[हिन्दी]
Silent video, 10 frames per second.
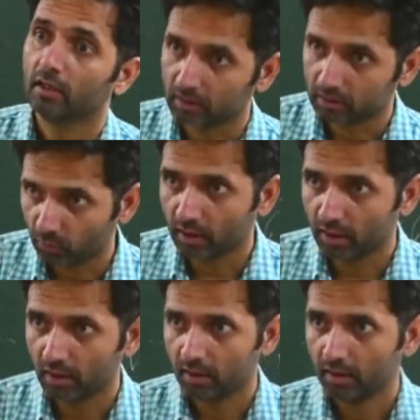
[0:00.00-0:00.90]
खत्म हो गया
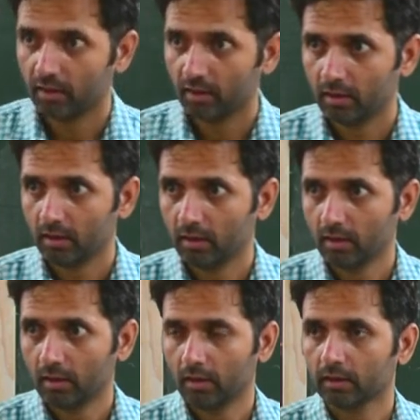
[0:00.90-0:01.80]

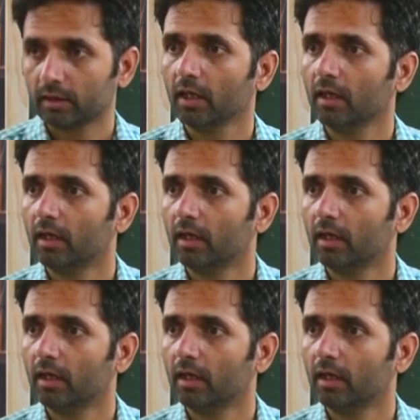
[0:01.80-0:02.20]
क्या